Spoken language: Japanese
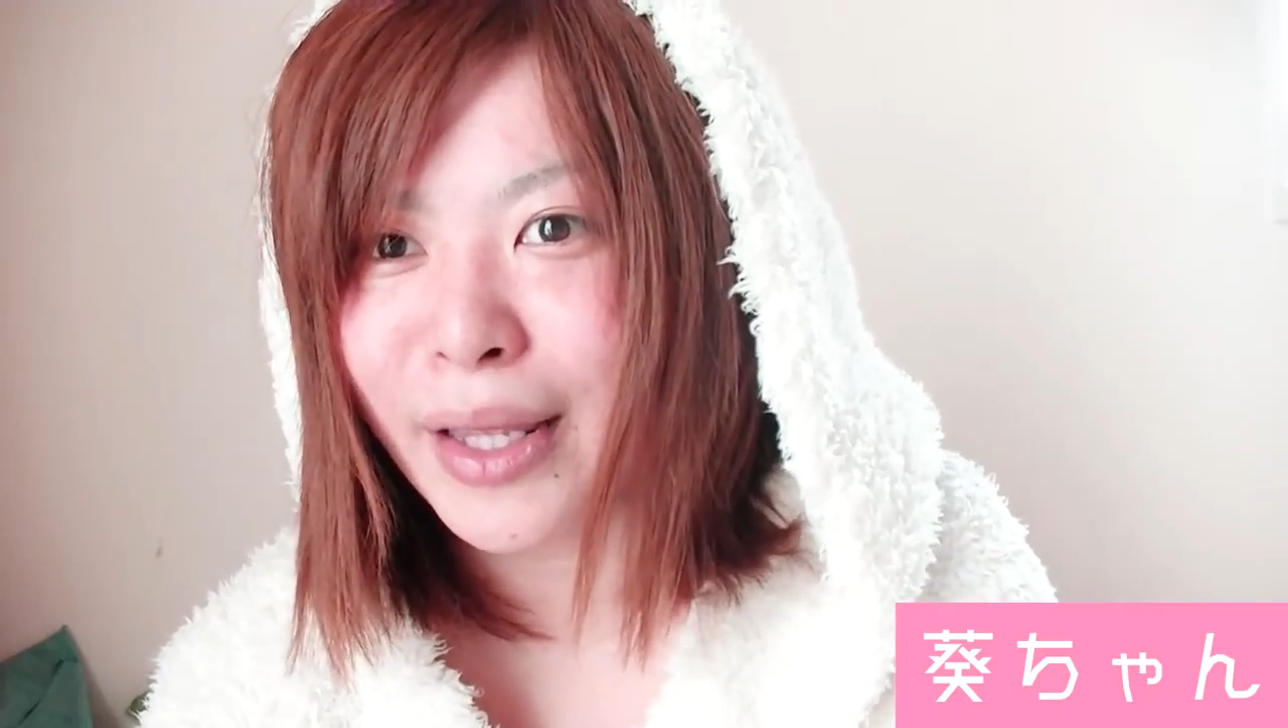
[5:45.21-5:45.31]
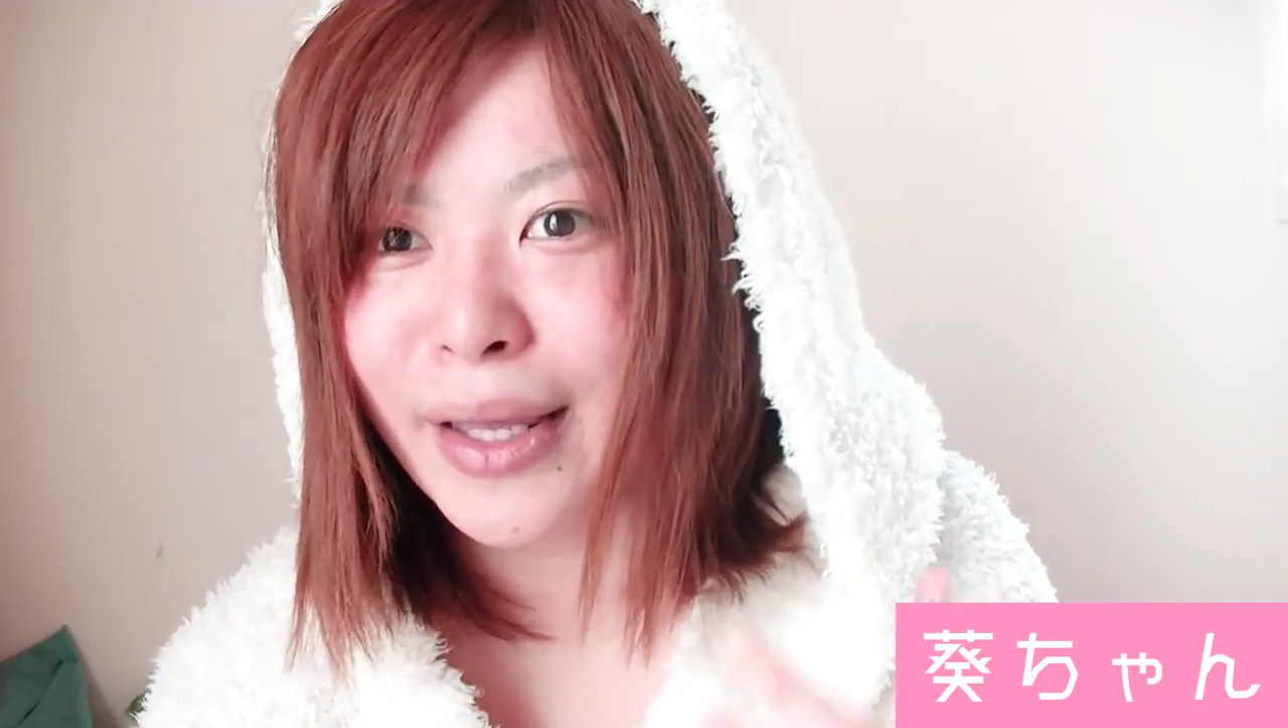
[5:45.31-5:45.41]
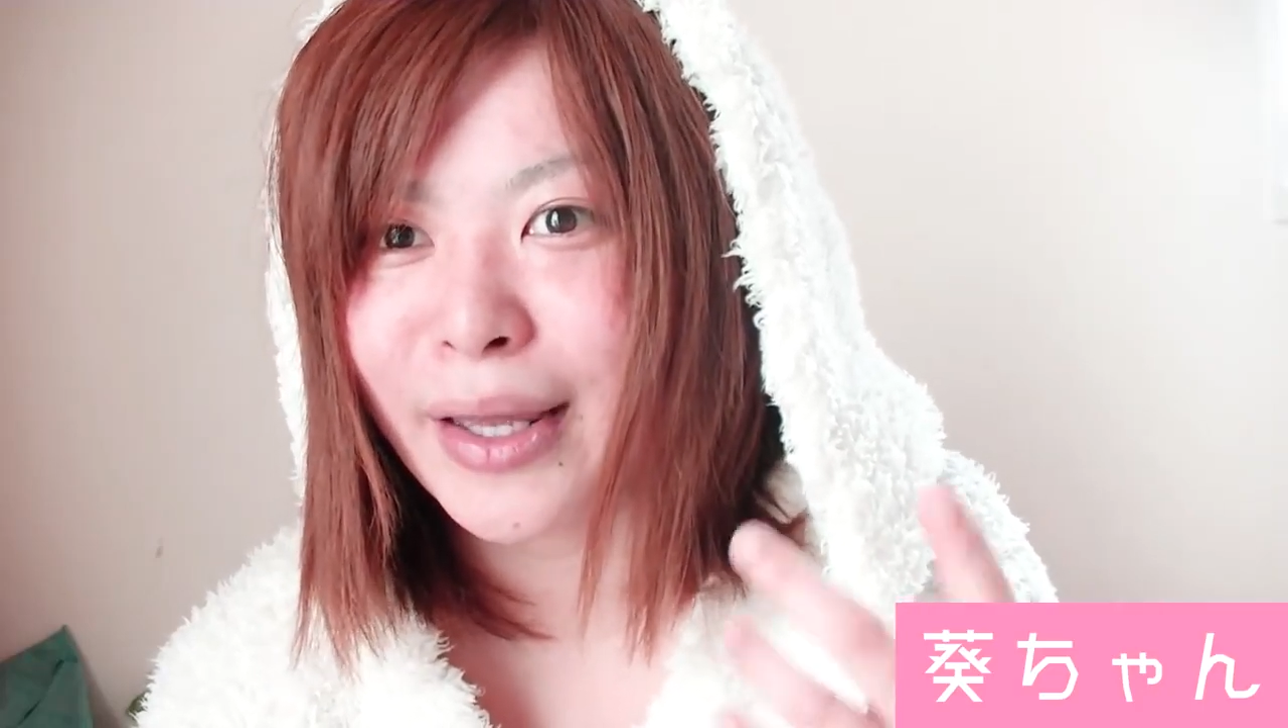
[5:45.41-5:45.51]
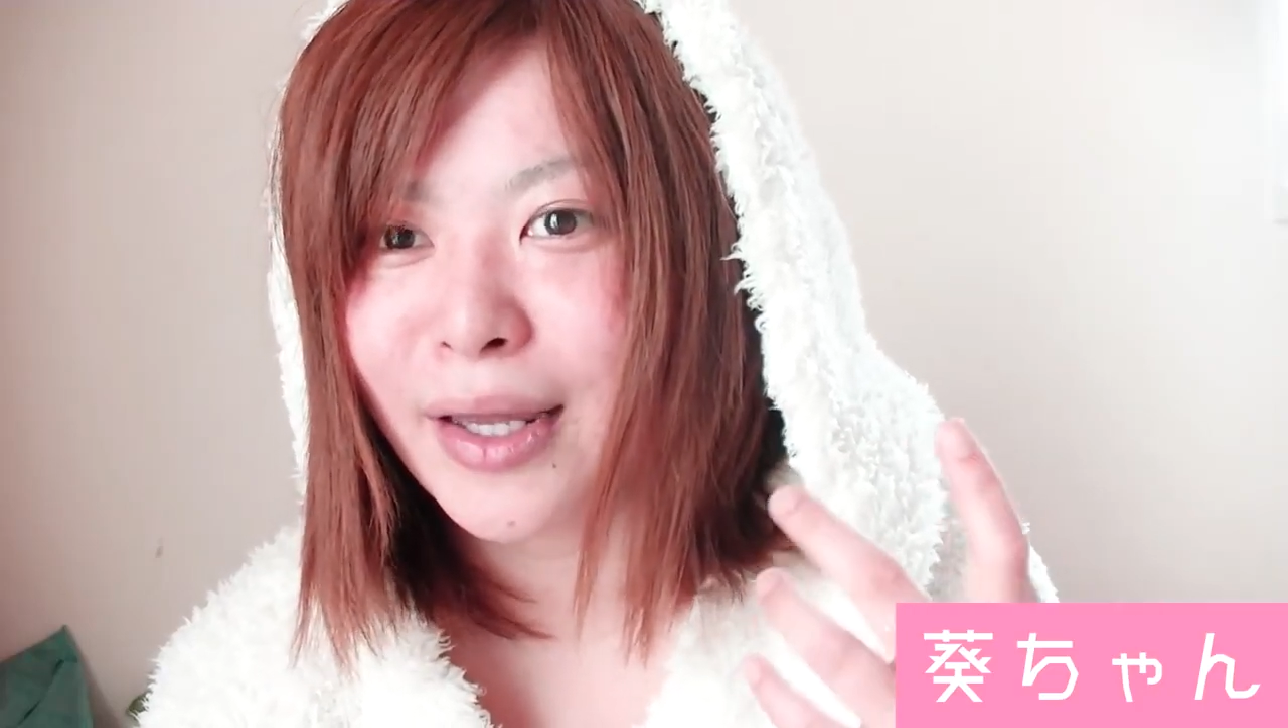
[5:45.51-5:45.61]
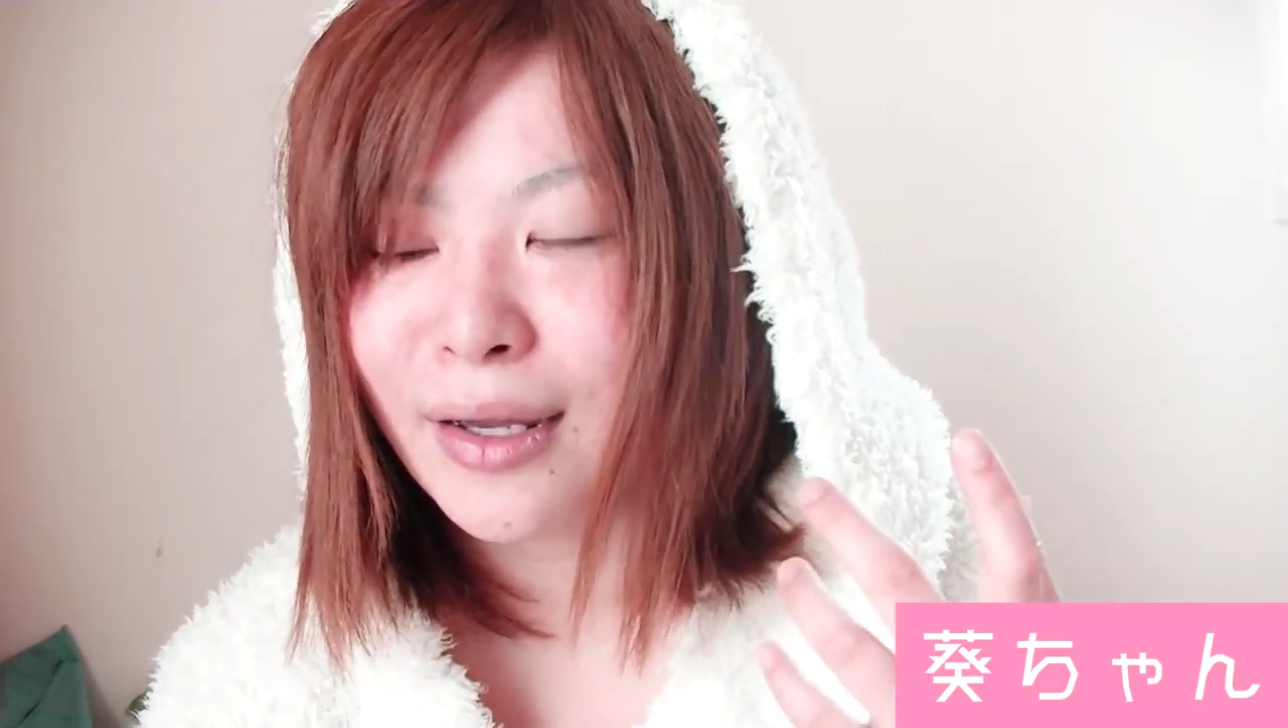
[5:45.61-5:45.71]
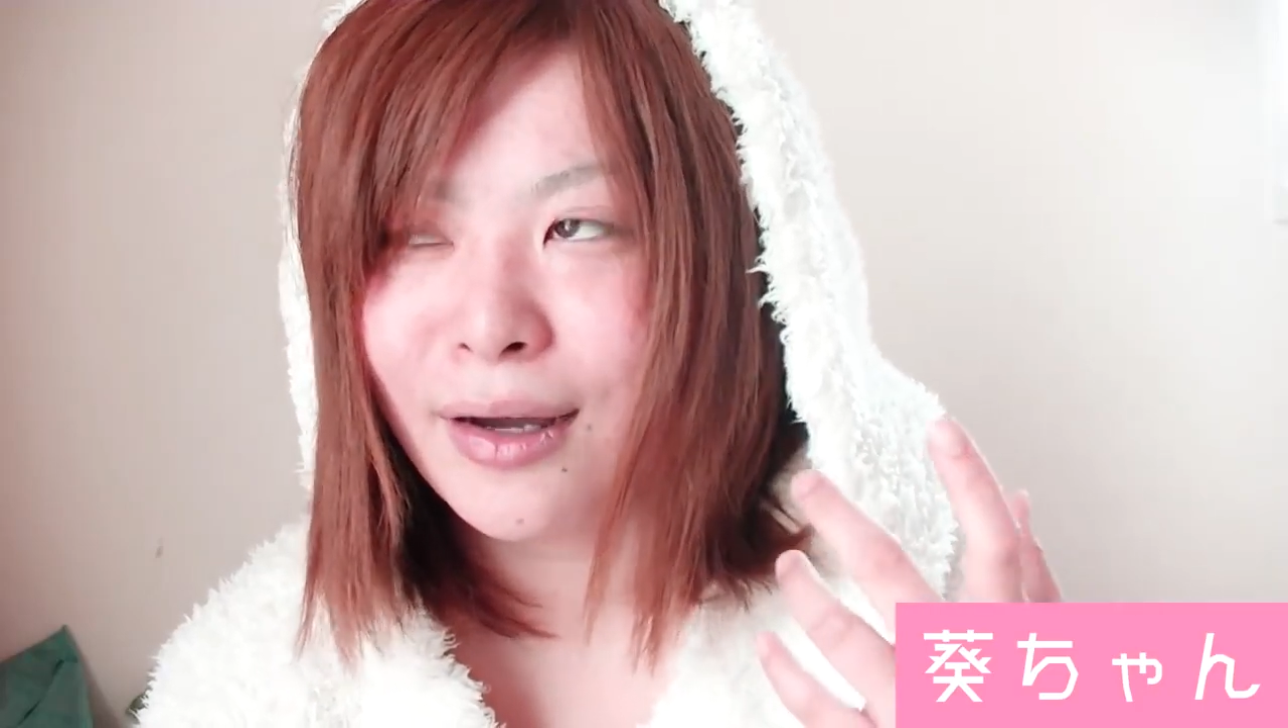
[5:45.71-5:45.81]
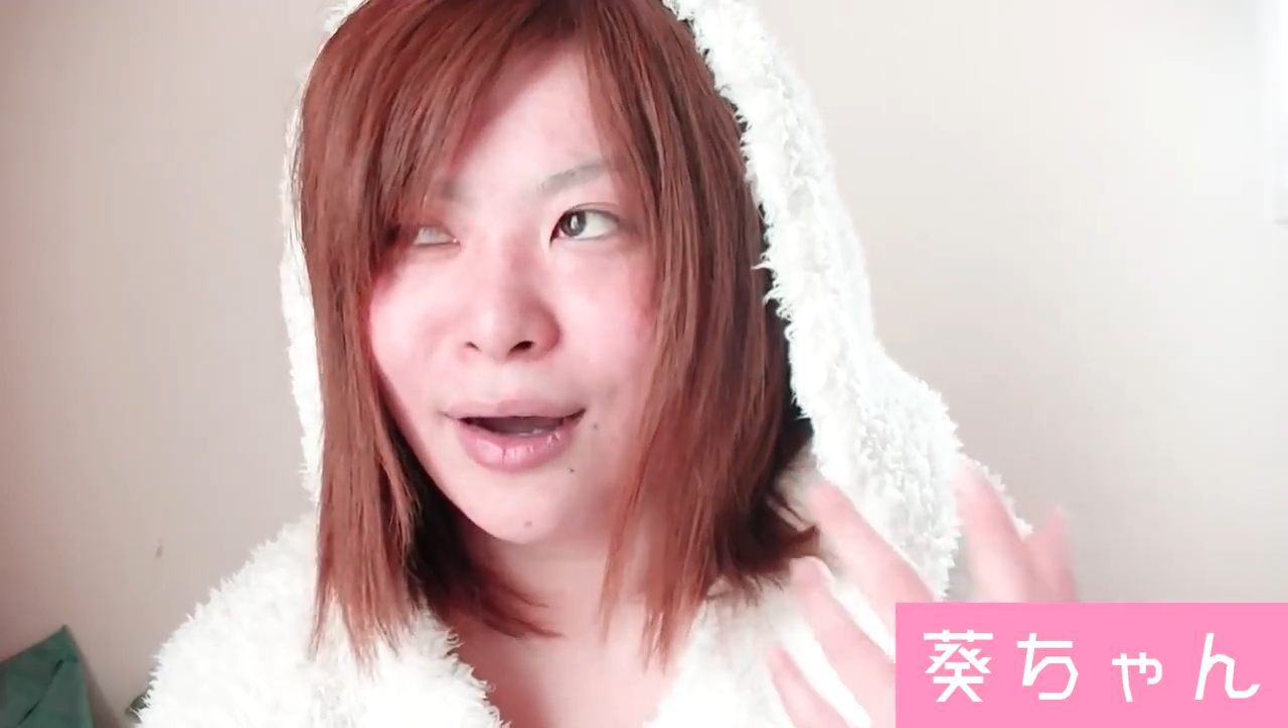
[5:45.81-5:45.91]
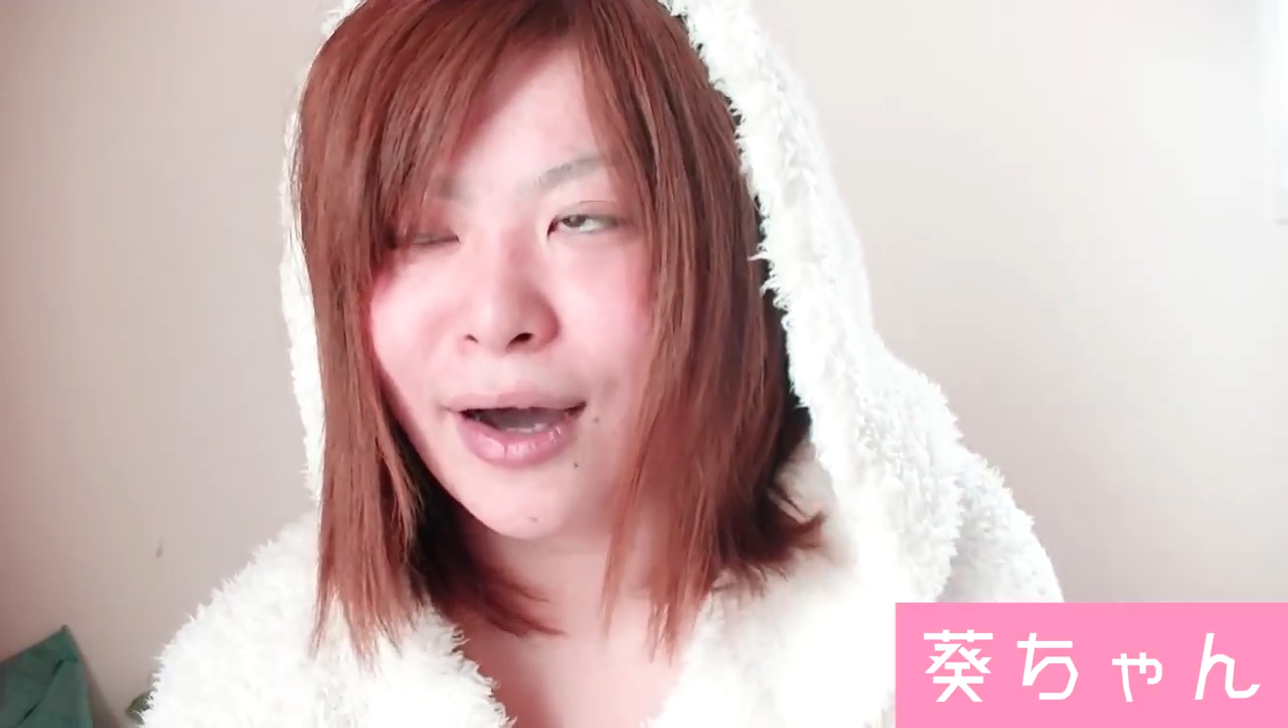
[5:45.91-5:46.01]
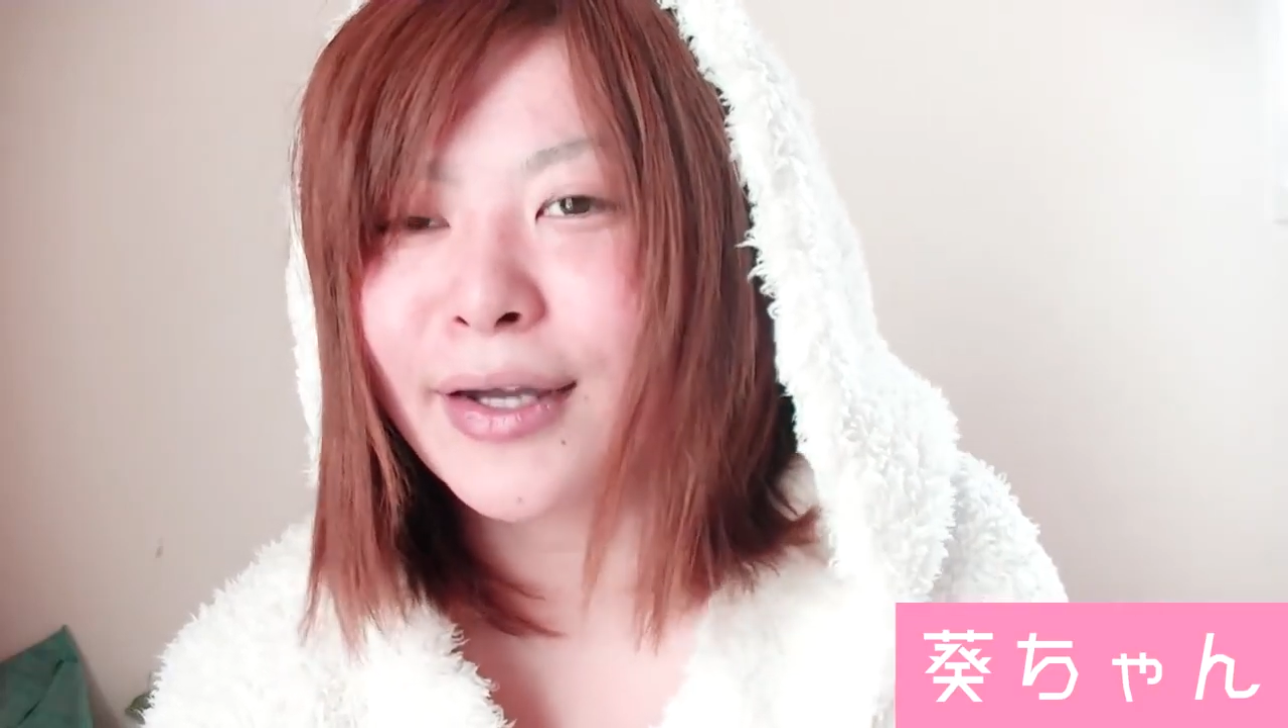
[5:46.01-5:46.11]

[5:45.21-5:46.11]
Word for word: であ